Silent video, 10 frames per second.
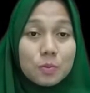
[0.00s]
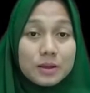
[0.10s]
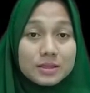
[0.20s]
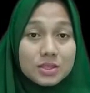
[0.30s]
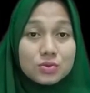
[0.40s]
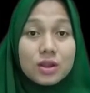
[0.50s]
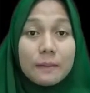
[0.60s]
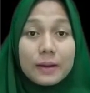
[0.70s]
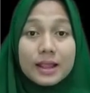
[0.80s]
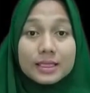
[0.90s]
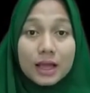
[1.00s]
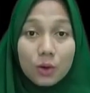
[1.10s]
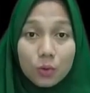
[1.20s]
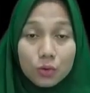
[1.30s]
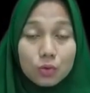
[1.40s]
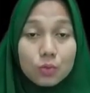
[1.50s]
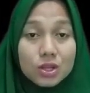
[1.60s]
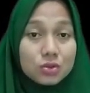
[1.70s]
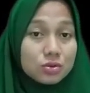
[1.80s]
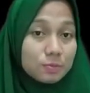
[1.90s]
pasti sudah pada tahu lumut
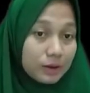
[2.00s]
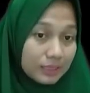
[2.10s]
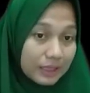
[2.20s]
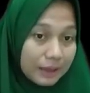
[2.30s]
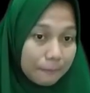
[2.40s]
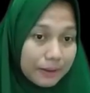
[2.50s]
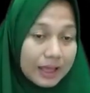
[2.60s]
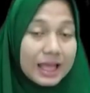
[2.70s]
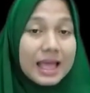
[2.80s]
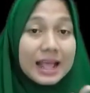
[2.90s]
itu seperti apa.